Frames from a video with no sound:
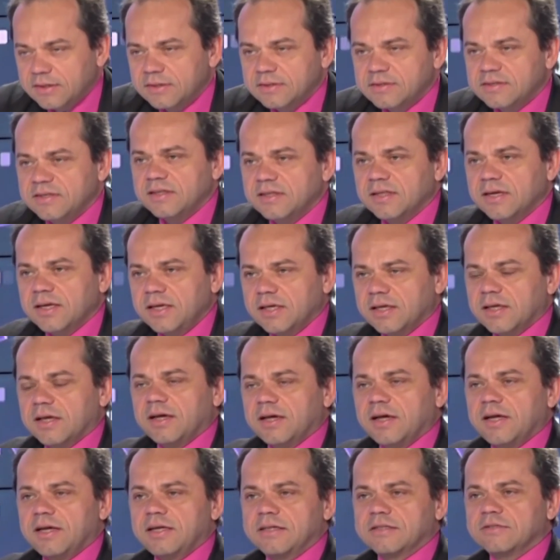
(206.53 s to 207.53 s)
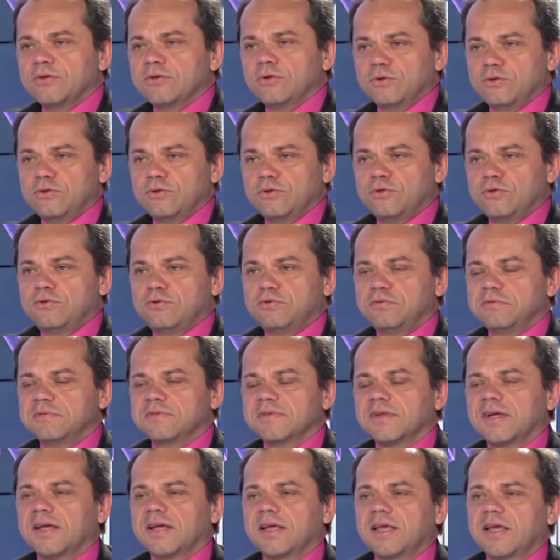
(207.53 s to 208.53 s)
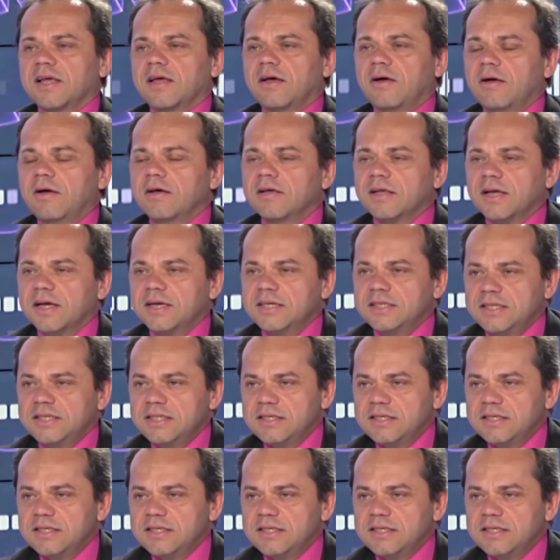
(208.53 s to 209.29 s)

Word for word: Cédric, est-ce que souscrire un crédit,